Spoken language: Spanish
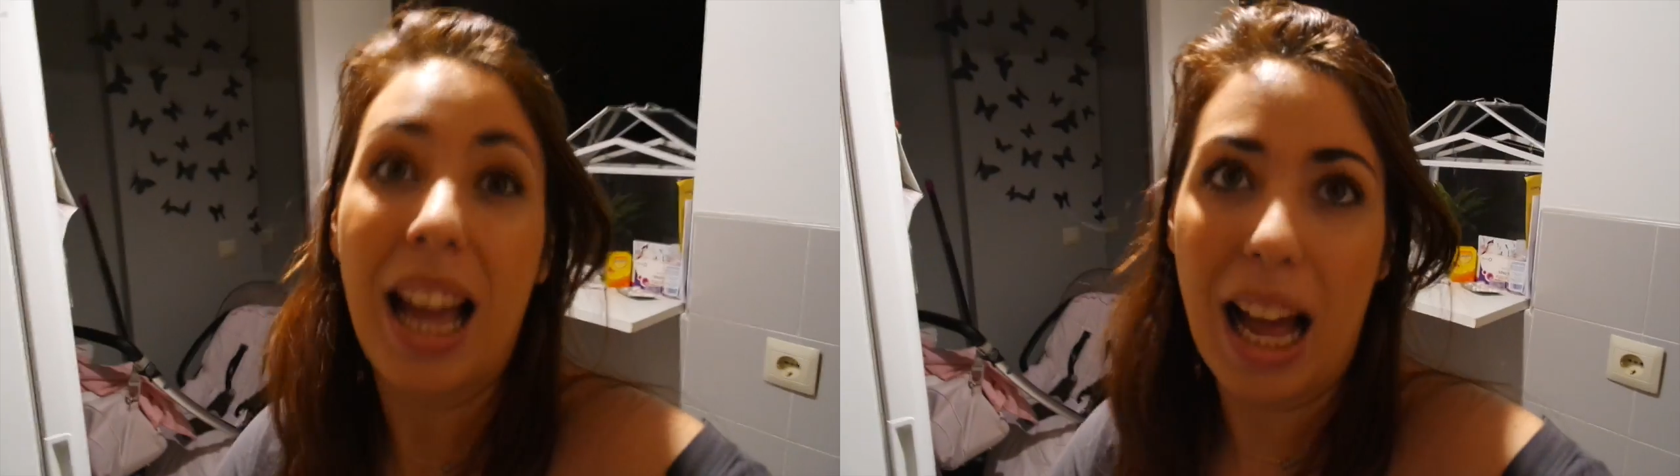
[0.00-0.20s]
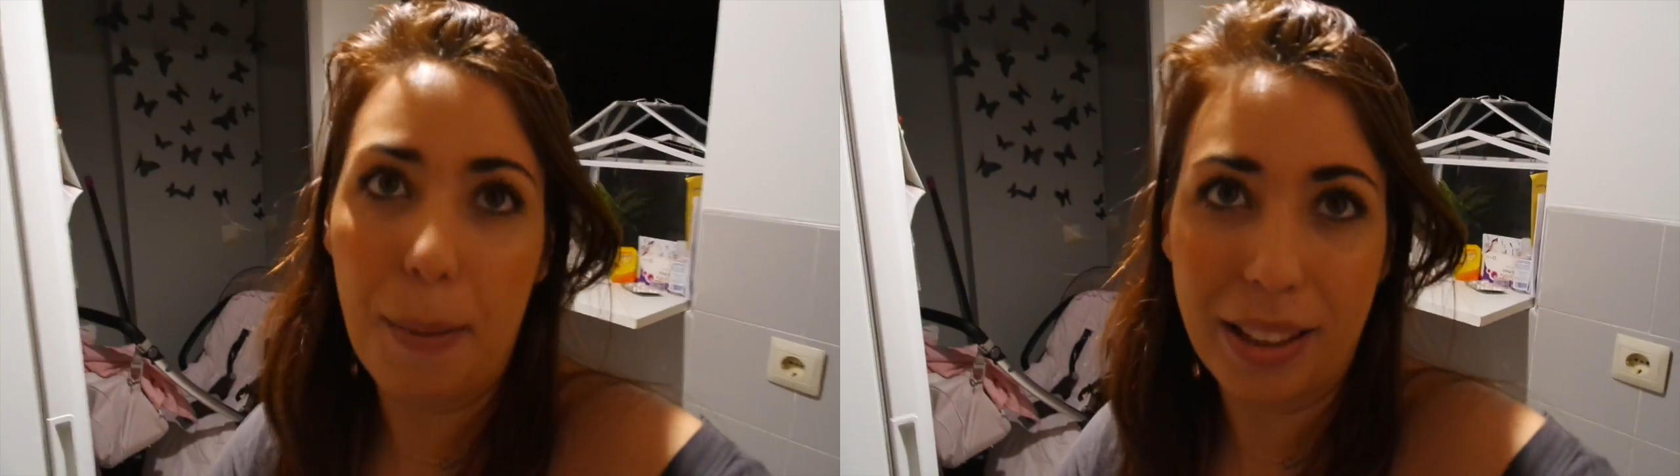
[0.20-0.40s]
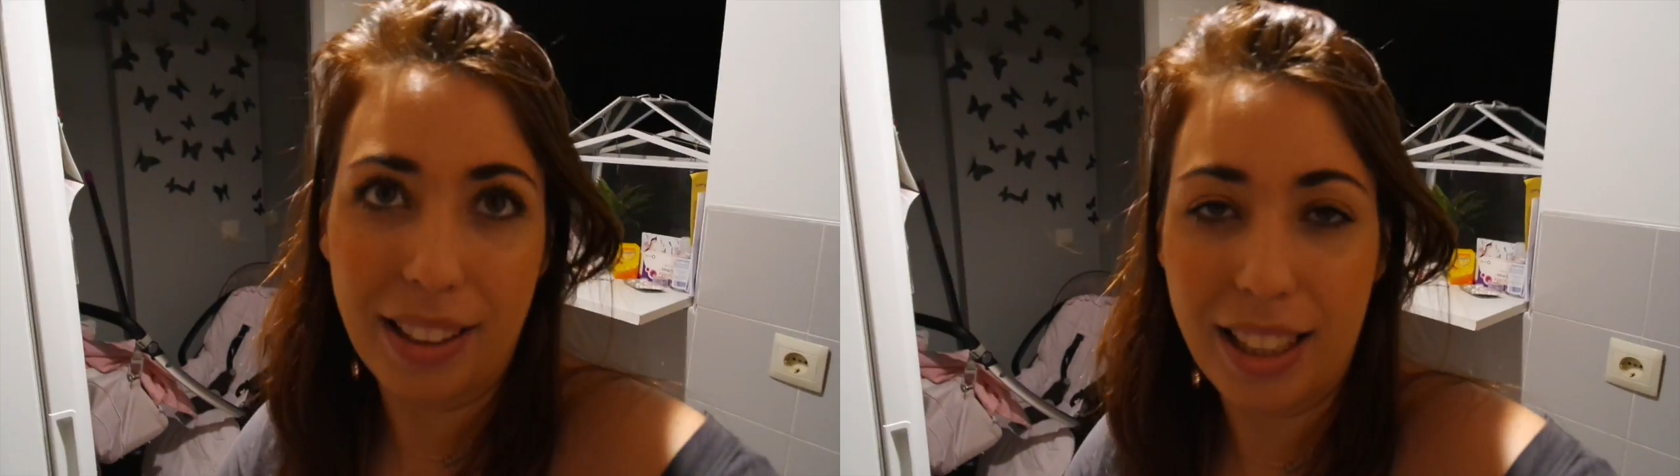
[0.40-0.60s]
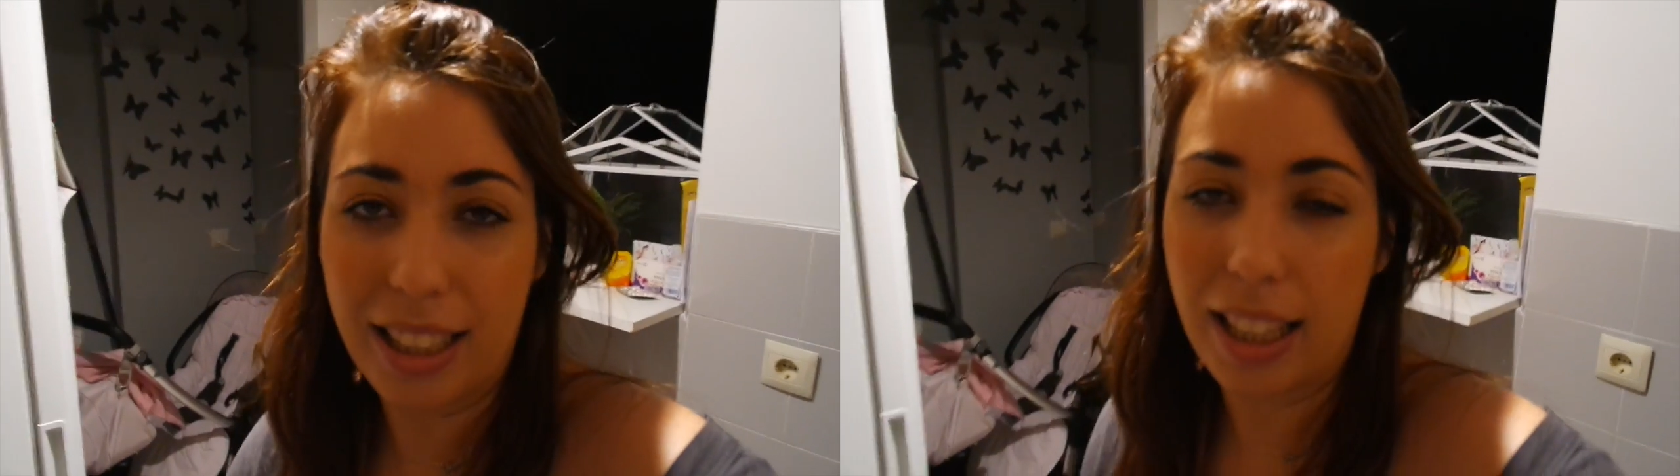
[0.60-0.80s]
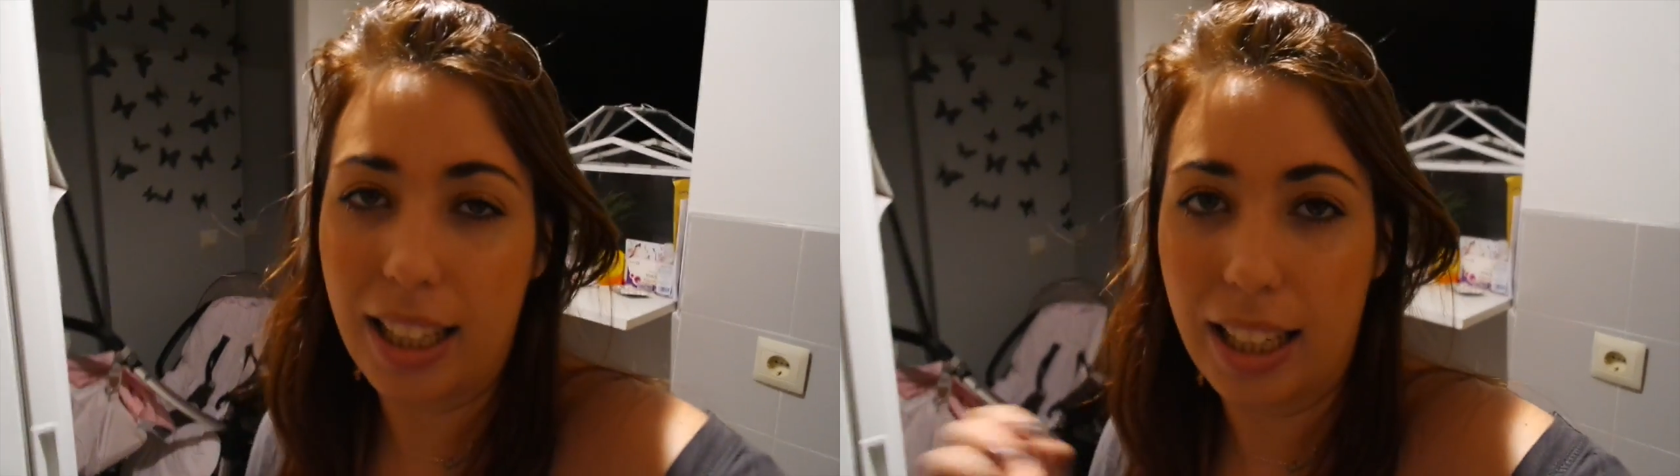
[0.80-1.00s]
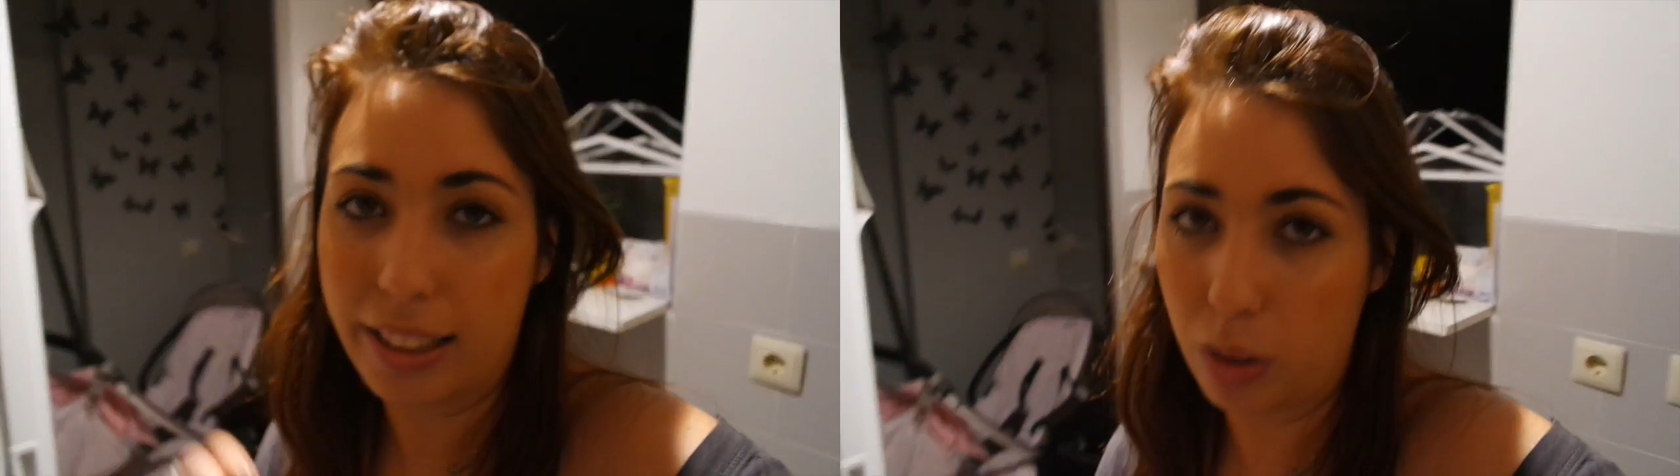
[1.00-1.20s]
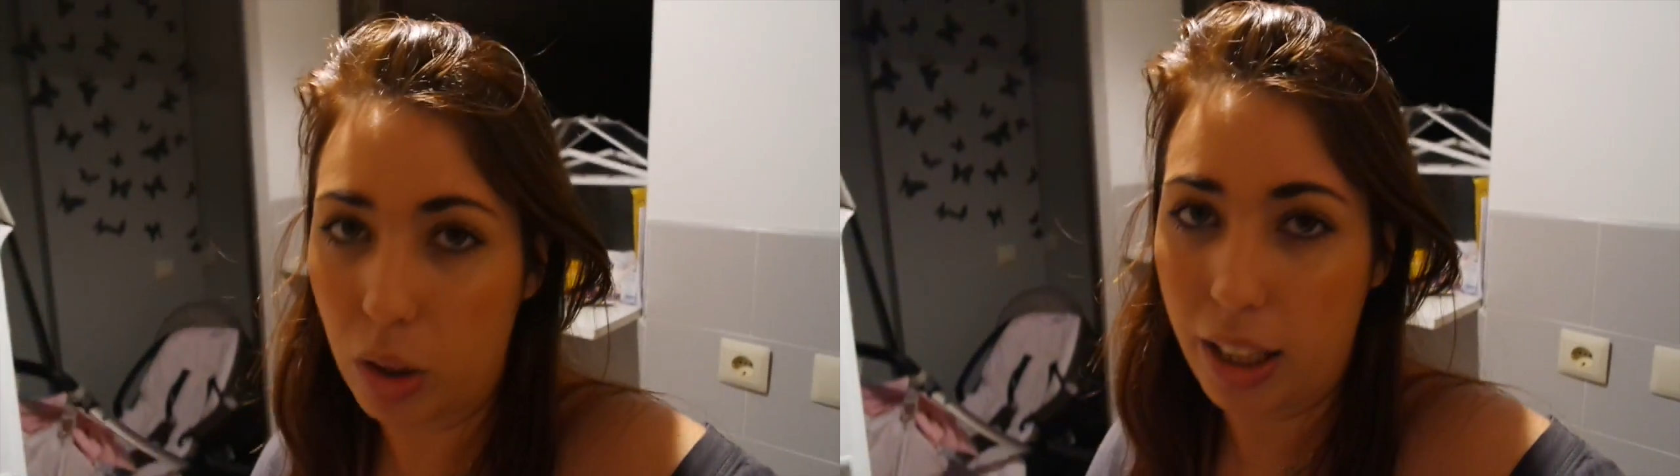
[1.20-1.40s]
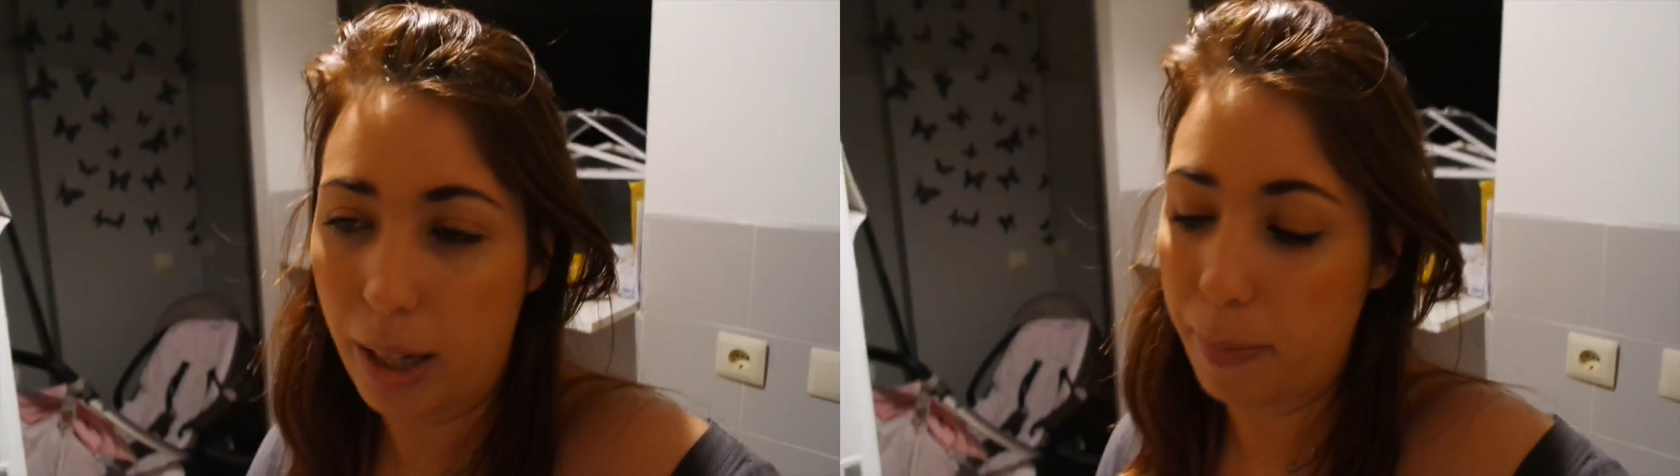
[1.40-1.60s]
Aparte de que la
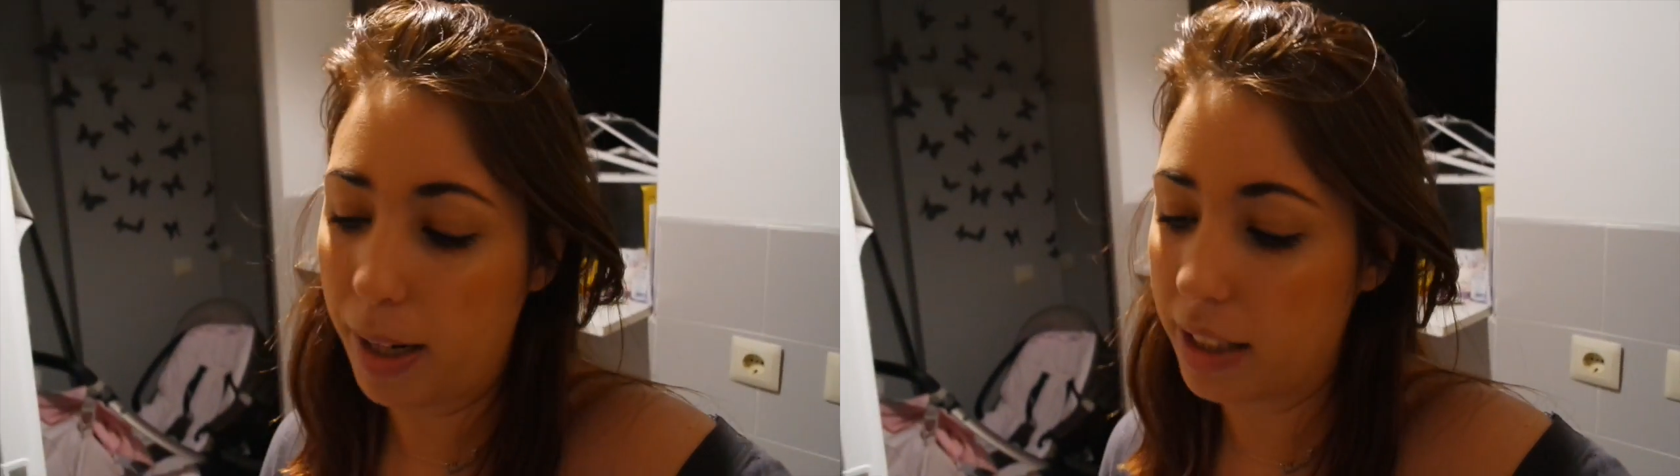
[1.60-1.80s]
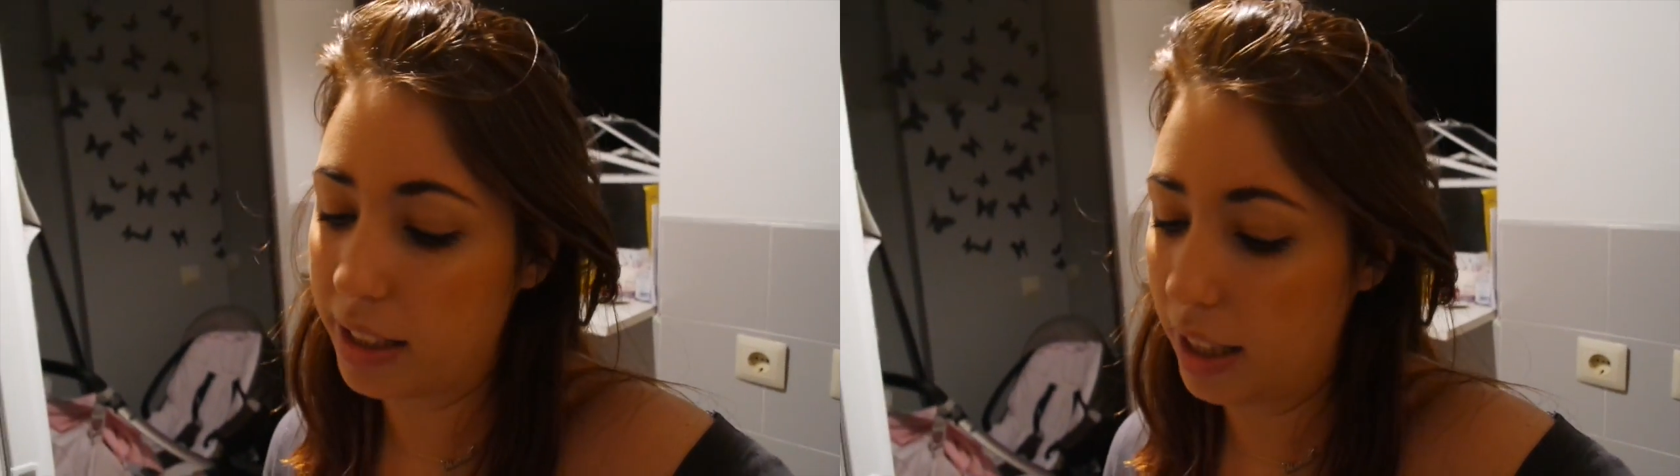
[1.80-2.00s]
tengo que cambiar